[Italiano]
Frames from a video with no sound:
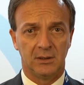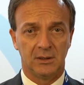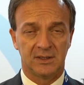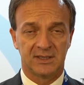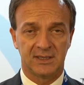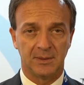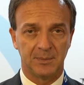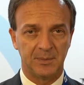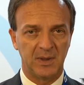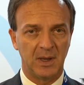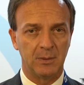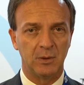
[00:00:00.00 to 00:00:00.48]

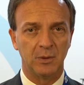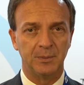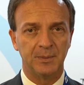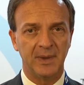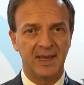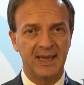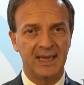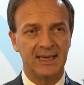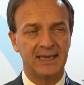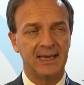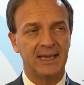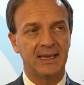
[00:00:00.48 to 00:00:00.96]
Sappiamo
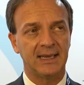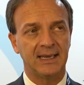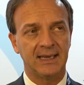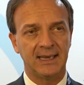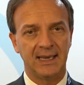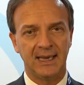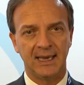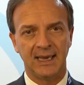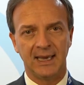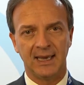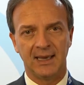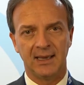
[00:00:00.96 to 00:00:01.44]
bene
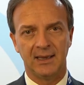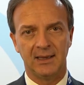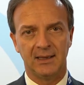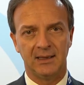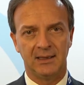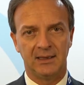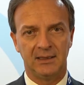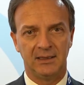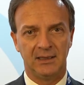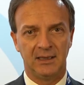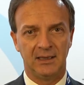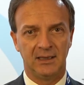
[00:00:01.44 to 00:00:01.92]
che
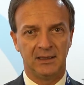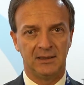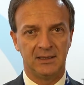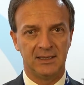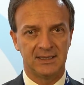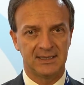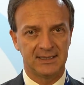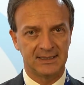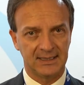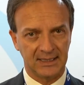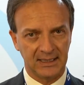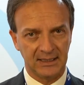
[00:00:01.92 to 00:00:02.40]
i
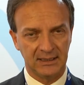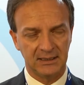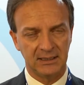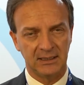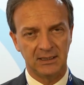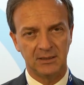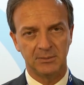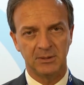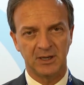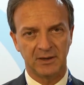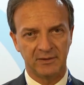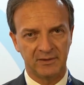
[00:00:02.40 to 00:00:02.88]

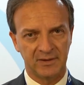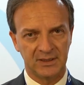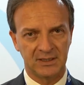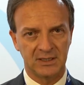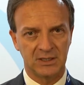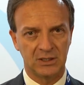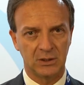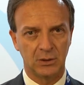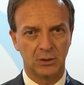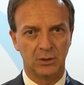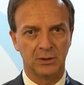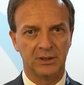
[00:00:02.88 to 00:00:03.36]
distretti di
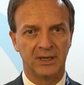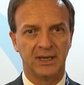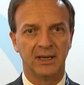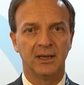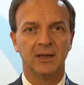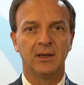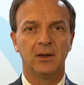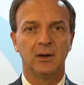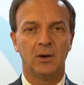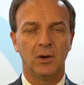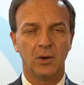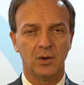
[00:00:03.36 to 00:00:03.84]

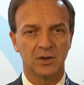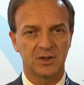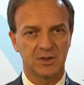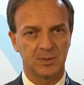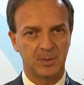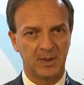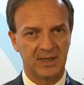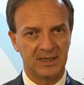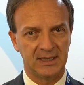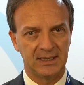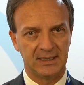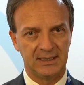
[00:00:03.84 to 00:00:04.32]
prevenzione
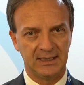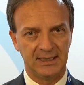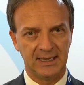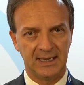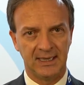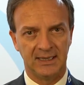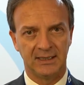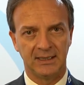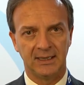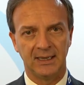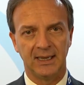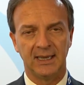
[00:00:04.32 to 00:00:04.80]

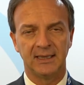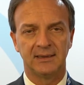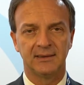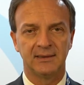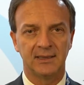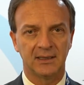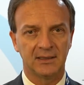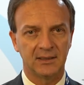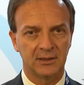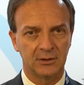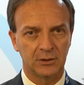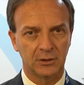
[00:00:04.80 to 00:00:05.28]
ospedalieri e
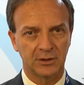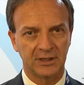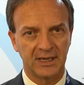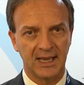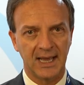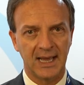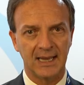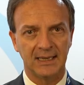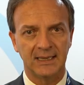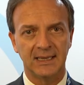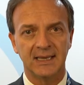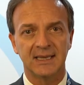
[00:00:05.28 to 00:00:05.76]

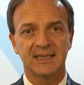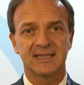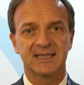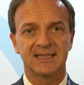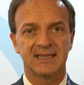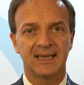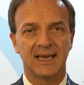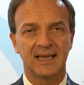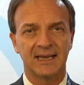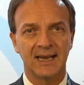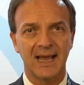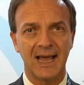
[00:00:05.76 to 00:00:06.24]
territoriali
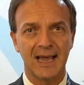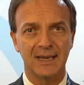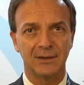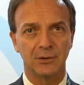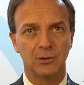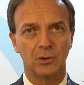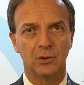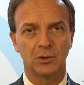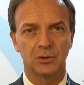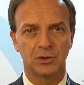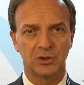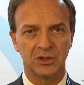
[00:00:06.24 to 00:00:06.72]

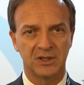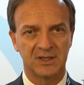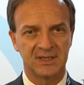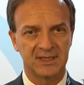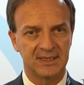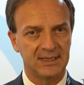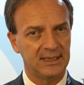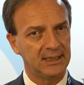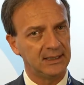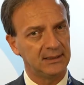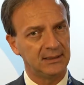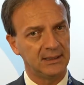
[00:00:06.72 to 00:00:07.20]
saranno
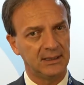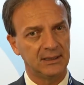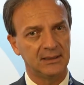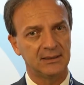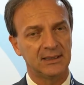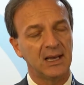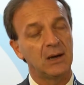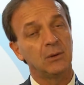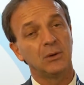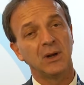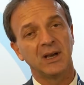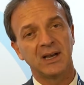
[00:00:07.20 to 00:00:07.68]
gestiti
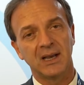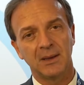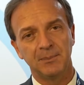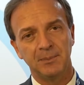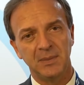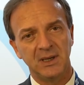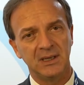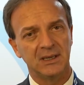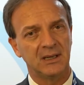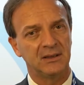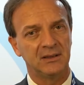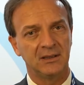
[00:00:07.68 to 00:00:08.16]
da una
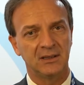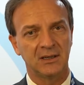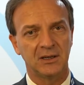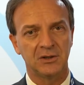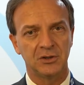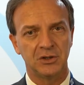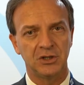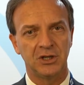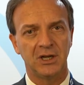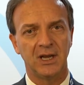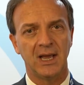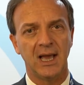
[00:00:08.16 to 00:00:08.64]
cabina di
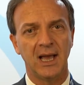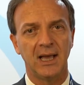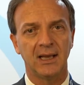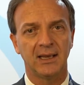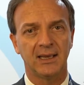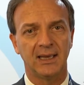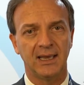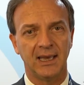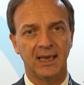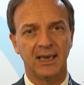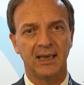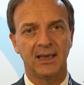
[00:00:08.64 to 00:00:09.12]
regia
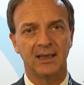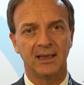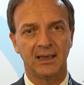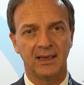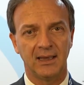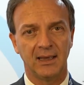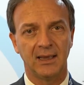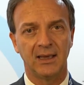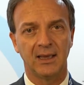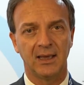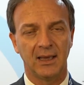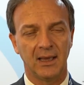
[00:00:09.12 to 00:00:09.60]
che
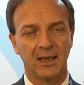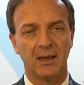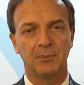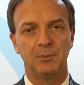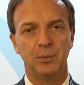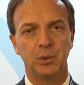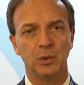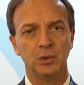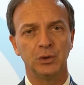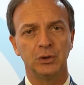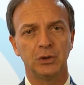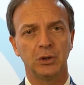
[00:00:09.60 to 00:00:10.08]
è
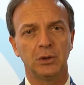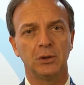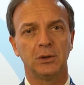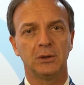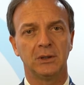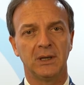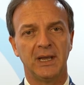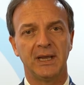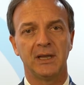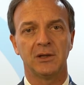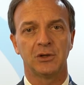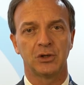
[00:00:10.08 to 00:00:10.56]
appunto
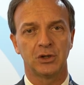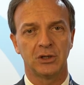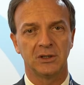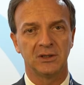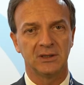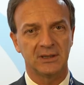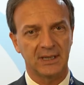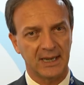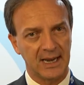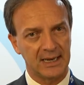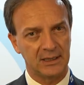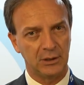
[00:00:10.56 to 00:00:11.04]
le
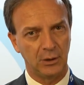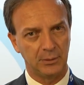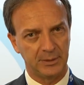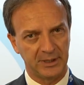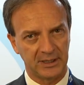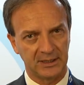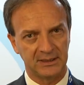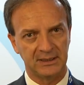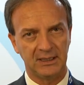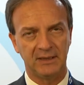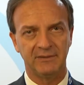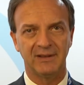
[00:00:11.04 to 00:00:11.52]
centrali
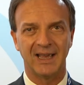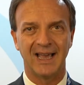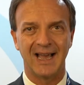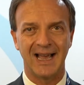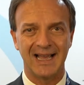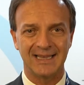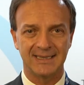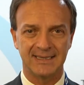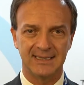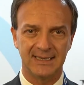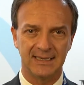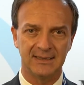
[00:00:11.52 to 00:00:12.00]
operative
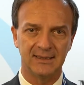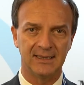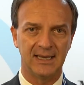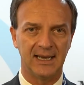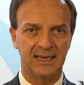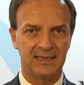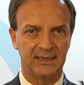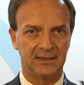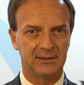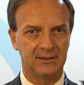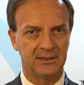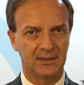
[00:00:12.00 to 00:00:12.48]

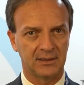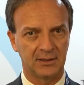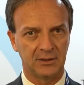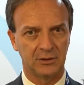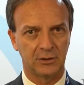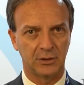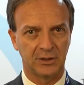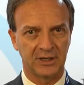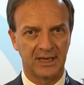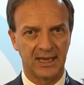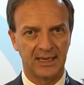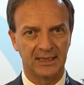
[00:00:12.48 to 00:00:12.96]
aziendali e
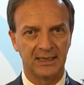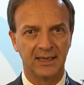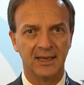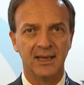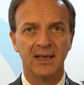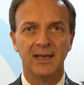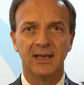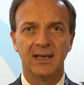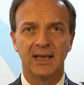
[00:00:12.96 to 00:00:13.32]
territoriali.